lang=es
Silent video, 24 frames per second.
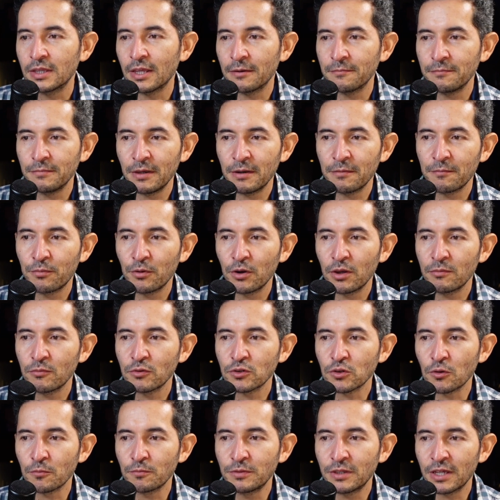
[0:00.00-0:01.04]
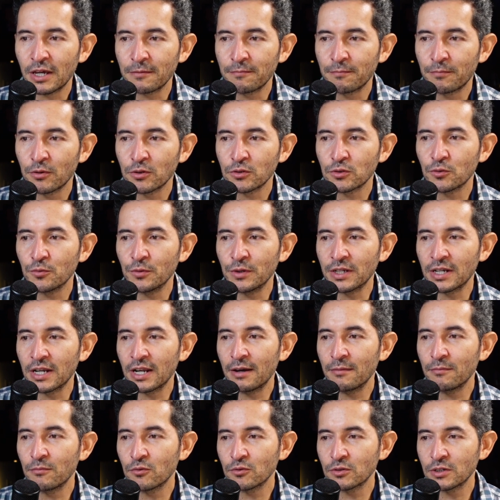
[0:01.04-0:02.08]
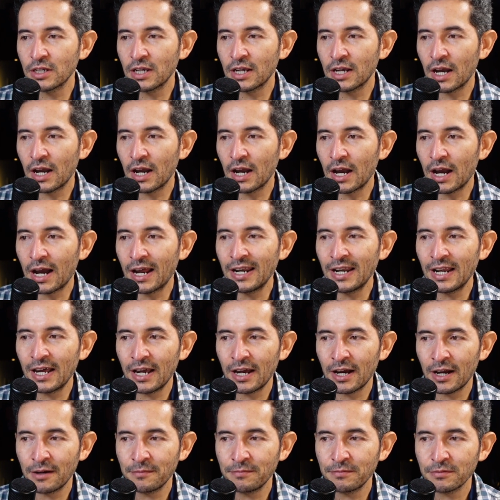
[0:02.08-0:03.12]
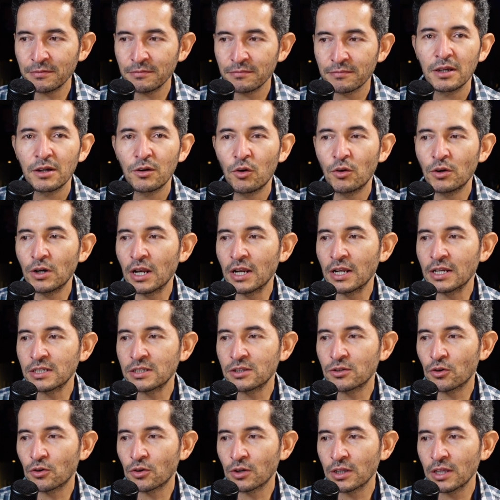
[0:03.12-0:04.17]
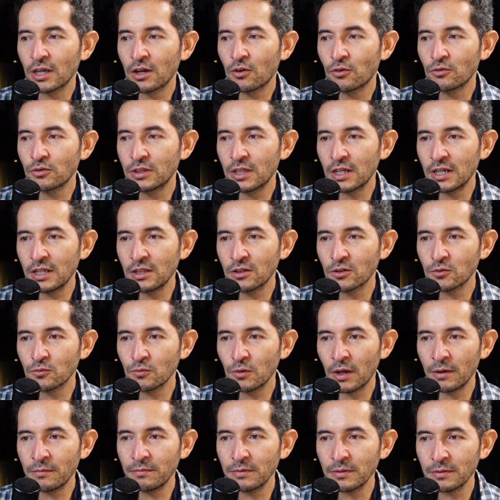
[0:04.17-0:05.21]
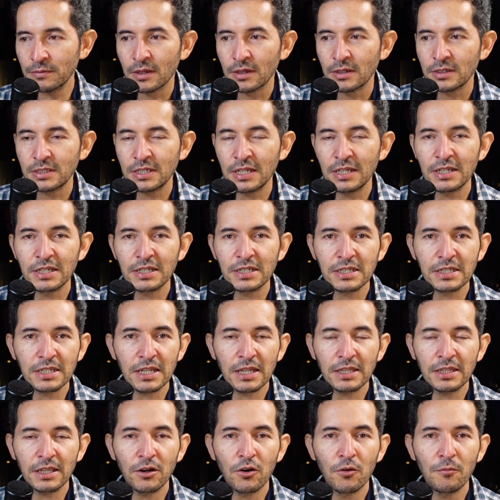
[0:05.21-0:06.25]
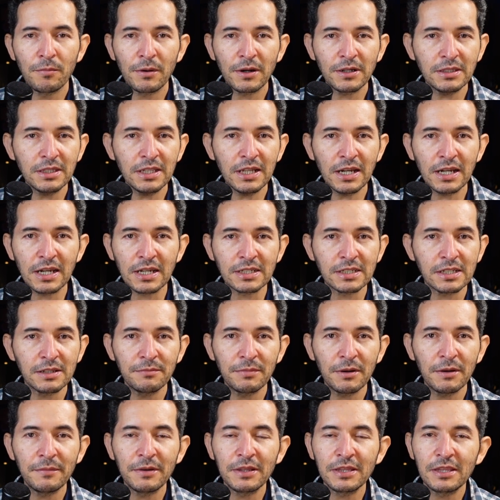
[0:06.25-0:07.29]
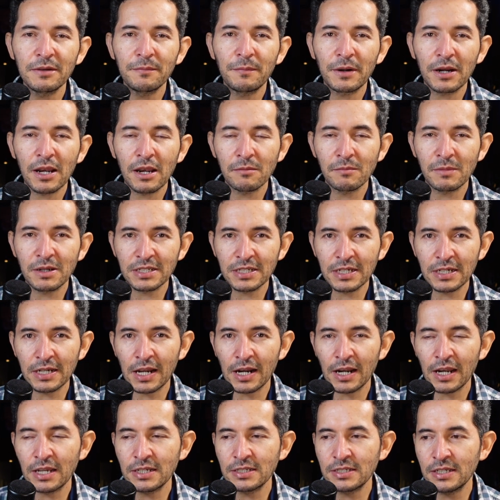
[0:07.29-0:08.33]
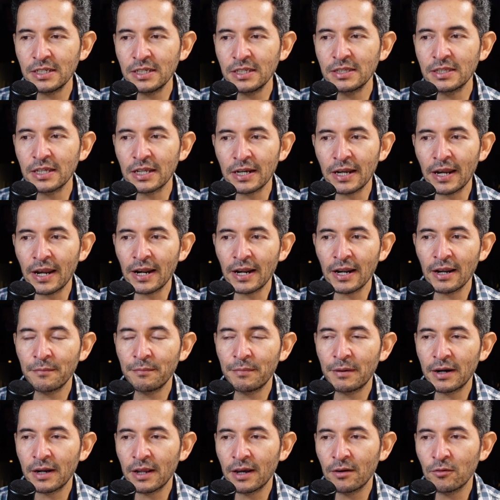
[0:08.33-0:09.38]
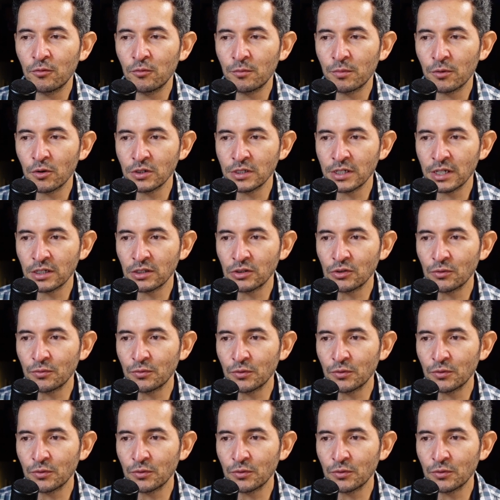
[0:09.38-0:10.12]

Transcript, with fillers: También podemos optar por subir la música a la app con el gestor de contenidos web sin necesidad de compartirla, simplemente para almacenarla allí y tenerla para un proyecto